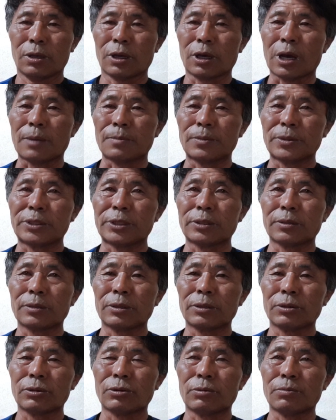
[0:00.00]

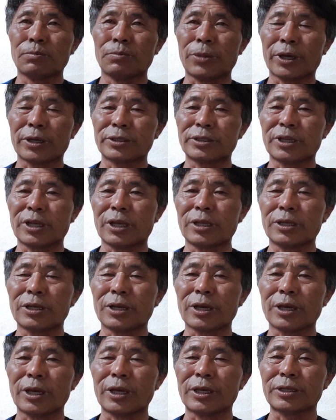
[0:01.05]
감성돔
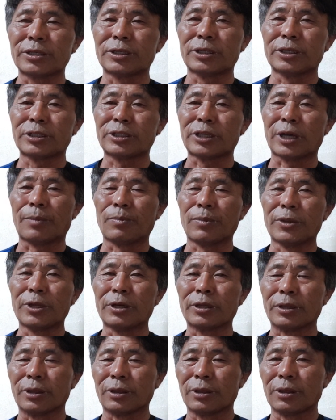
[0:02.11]
백사장에서
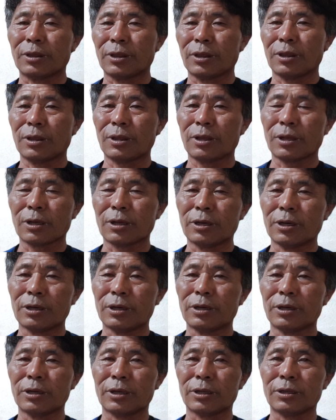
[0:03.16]
잡는
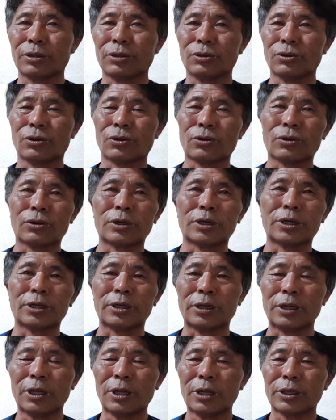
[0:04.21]
그
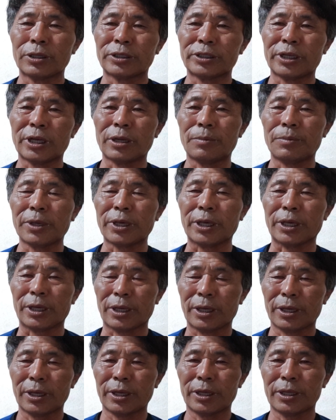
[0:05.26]
요령을 채비
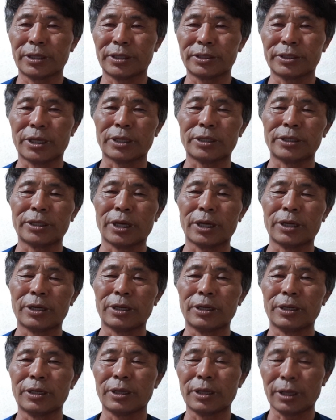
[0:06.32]

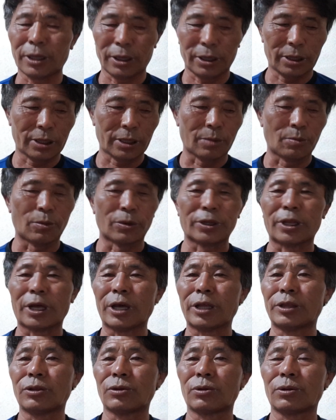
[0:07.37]
자체를 한번
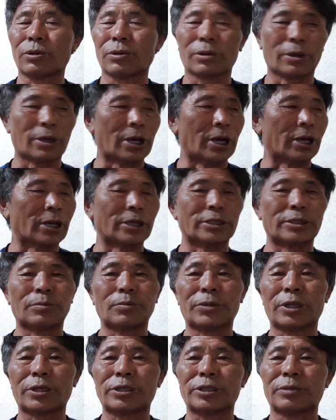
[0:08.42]
하도록
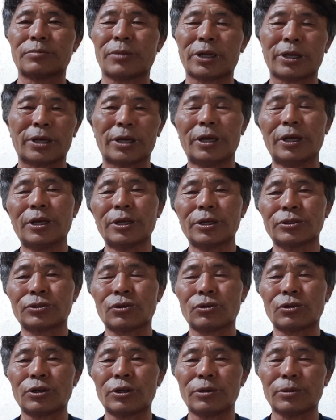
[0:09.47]
하겠습니다. 저만의
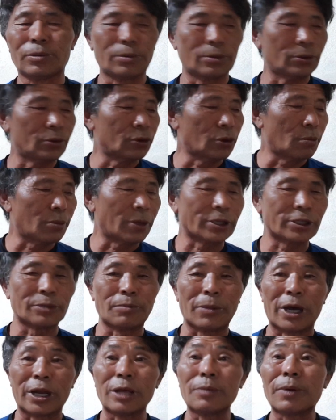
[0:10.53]
손을 손맛을
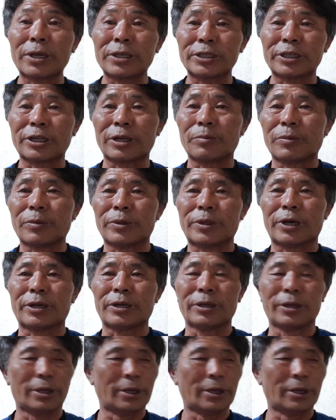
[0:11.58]
많이 반 사람입니다.